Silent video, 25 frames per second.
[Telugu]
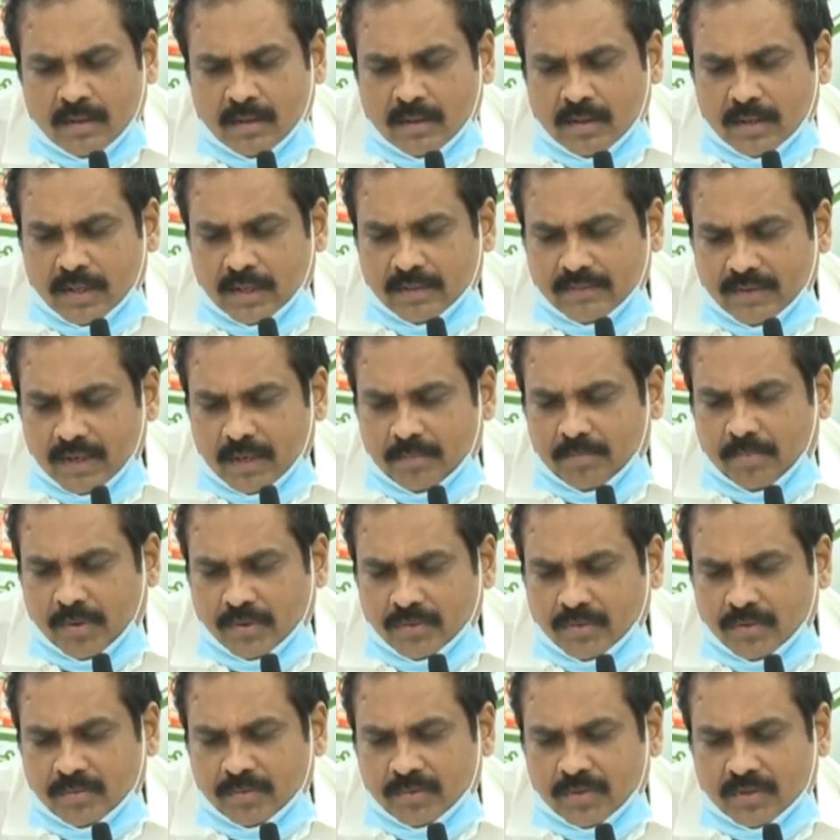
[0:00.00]
రెండు వేల
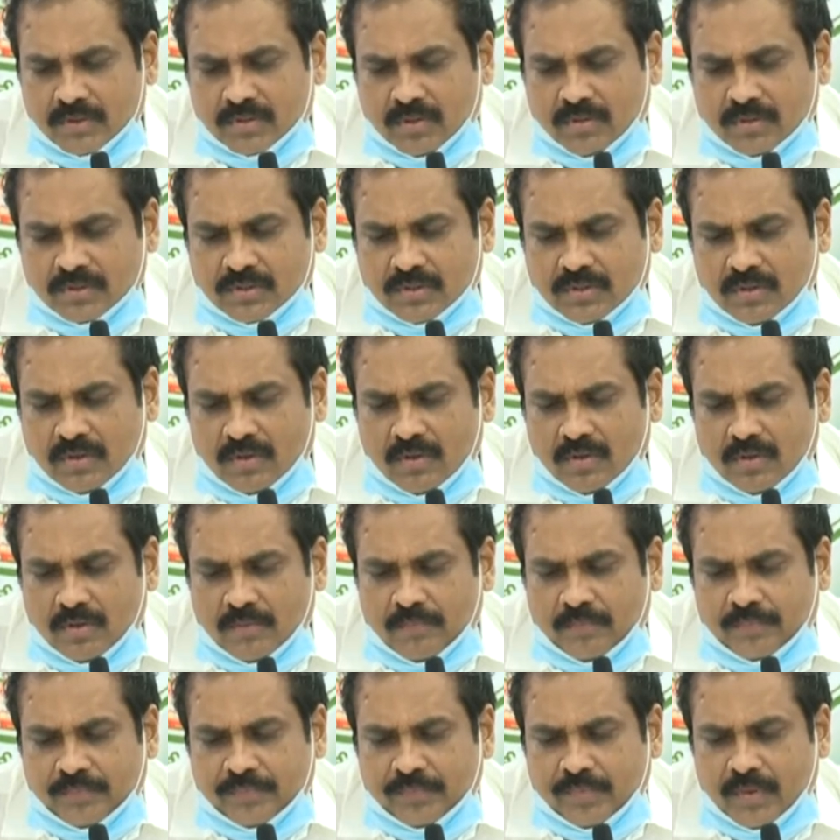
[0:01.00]
పంతొమ్మిదో సంవత్సరంలో
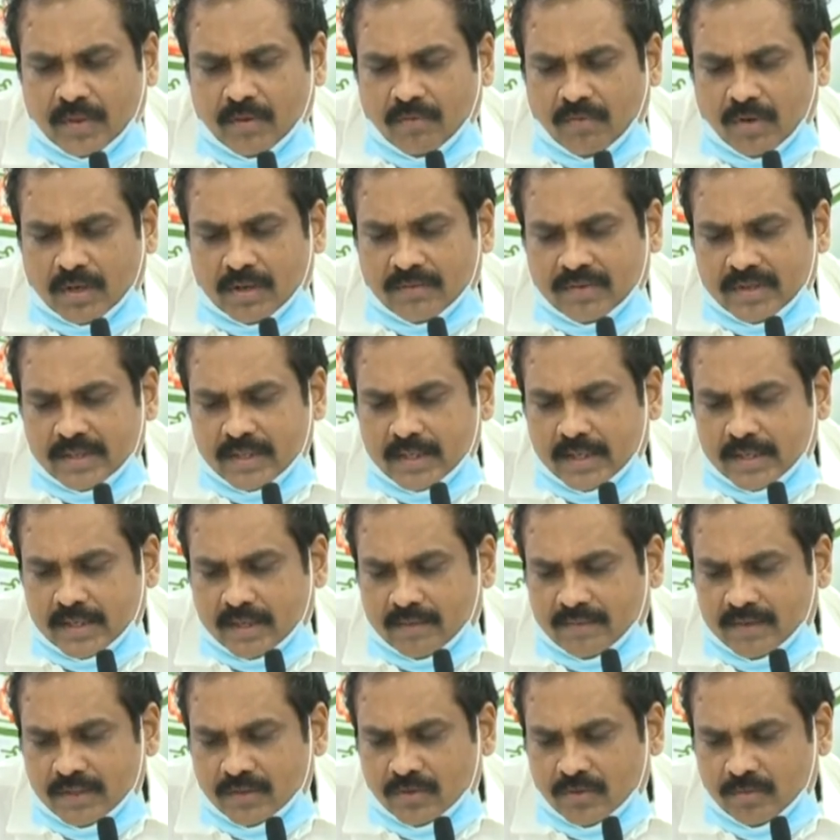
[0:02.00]
ఒక వెయ్యి
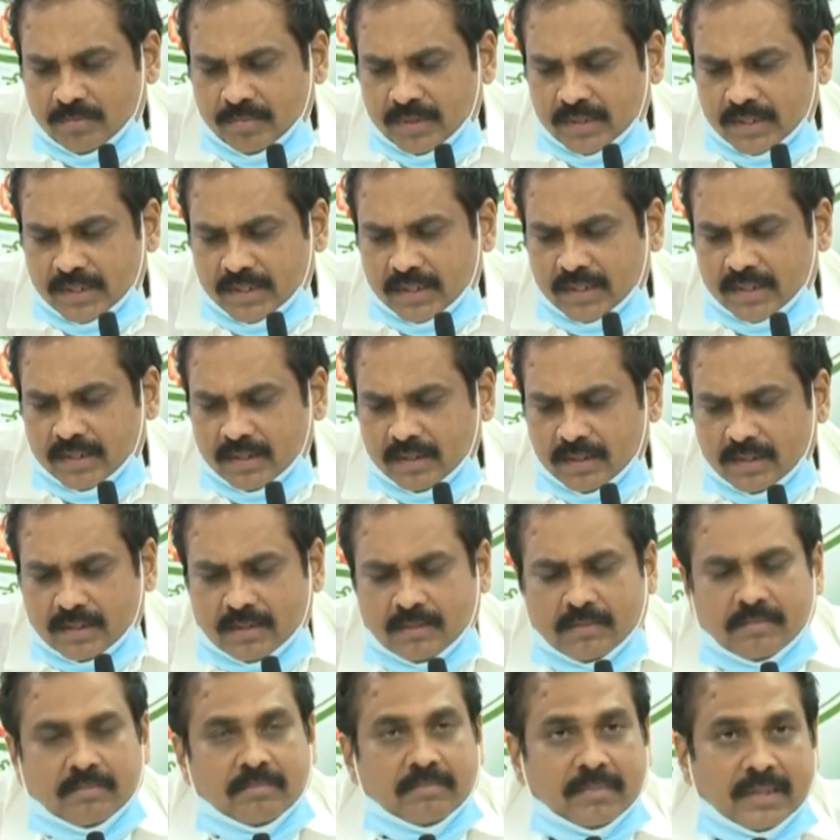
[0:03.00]
ఇరవై తొమ్మిది
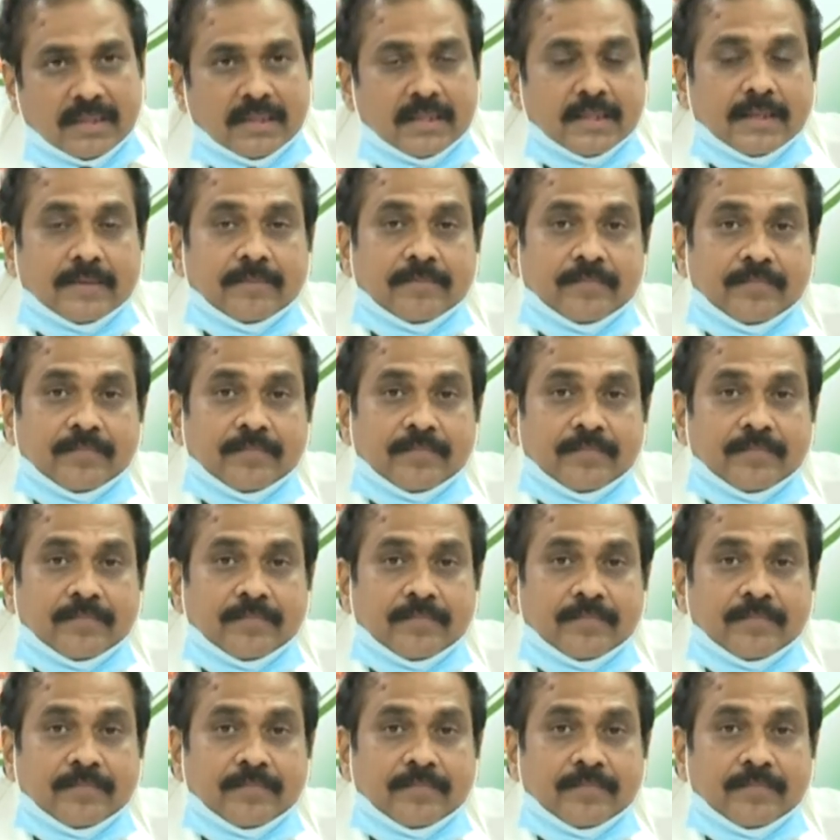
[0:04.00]
మంది